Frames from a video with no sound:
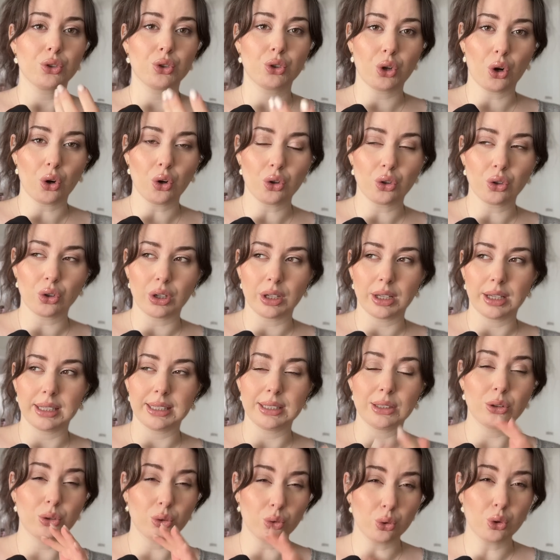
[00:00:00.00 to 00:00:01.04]
Çok e,
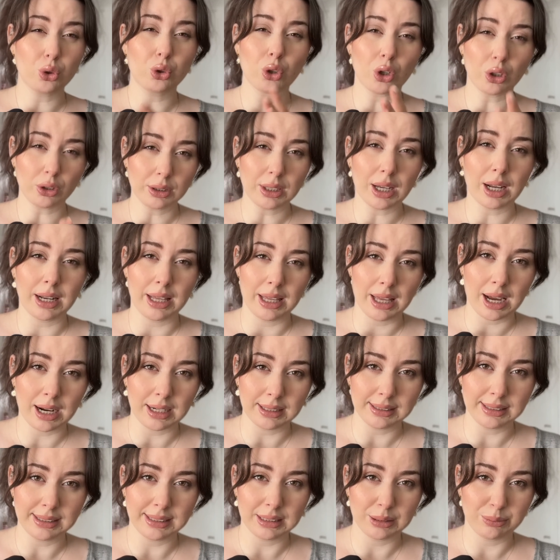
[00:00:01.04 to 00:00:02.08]
3-4 tane
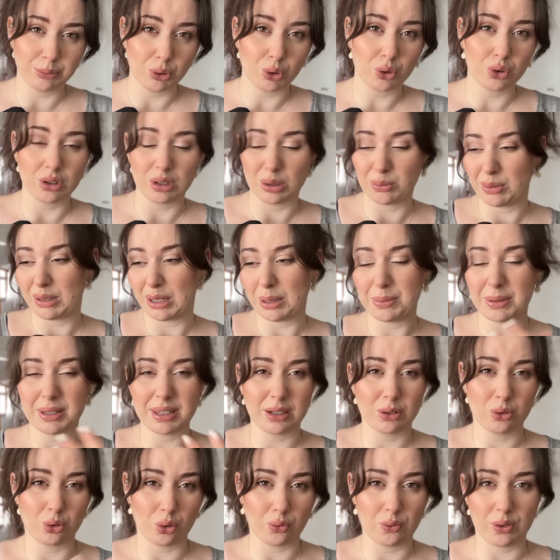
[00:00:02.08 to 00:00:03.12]
yerde giydim. Biliyorsunuz bir
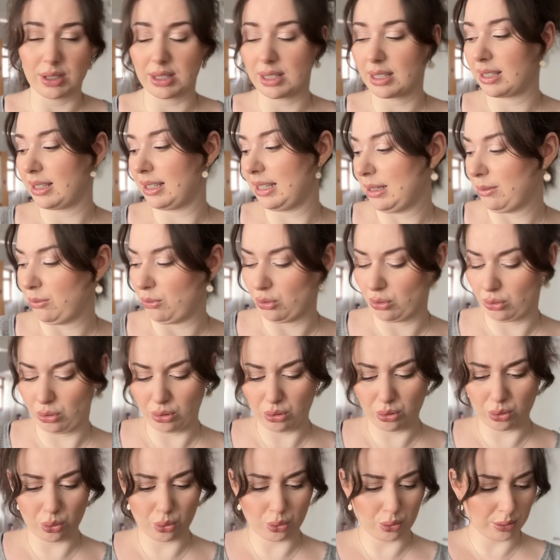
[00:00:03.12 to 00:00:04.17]
elbiseleri çok fazla
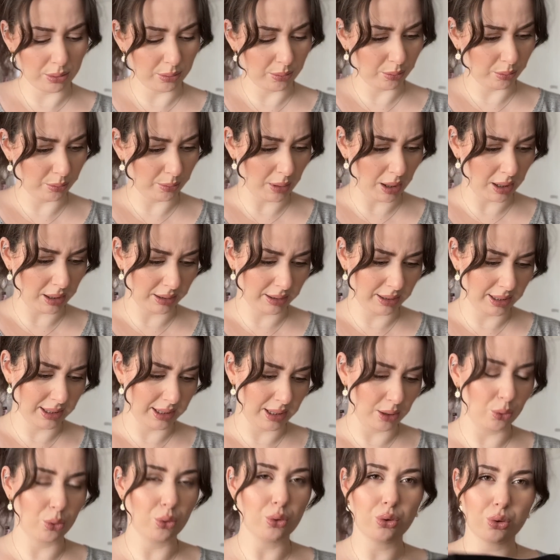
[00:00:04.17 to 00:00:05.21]
giyemiyorsunuz. Güz, markası
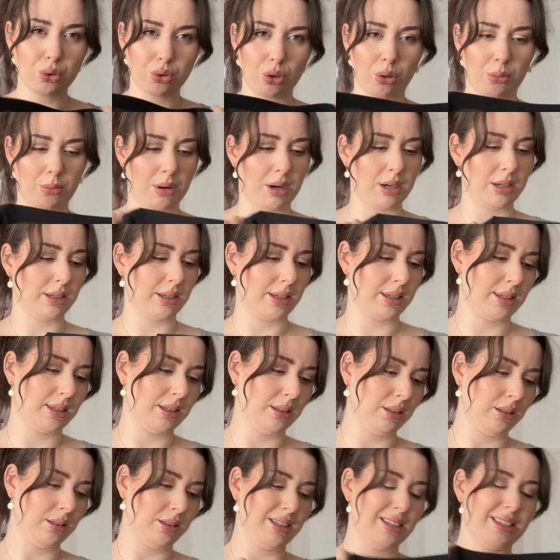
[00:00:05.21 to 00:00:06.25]
Gusto
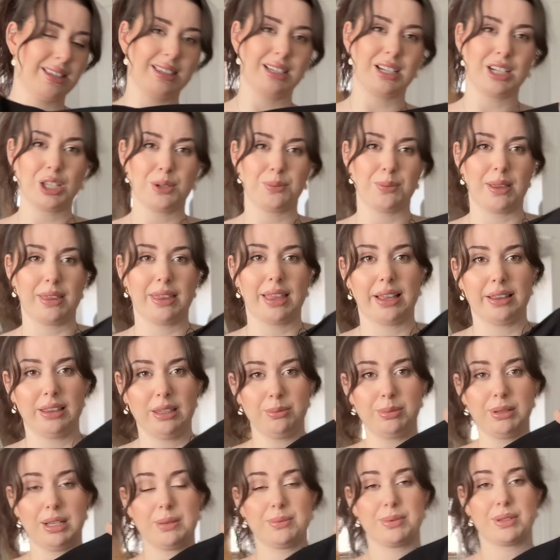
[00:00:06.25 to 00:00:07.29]
markasının x bedenli
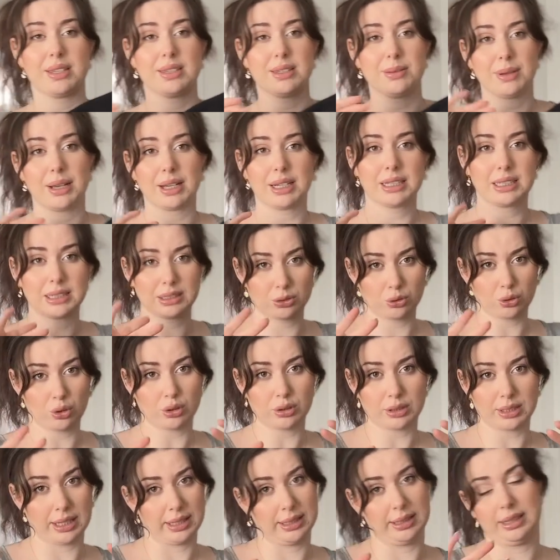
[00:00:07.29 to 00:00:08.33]
bir elbisesi. Ben
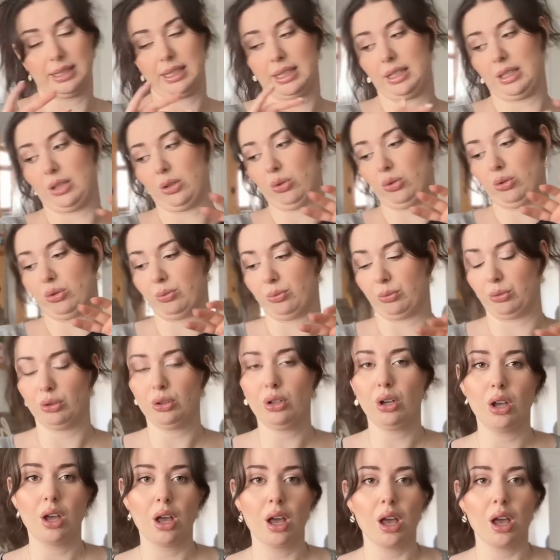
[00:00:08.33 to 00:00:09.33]
44 gengde giyiyordum bunu.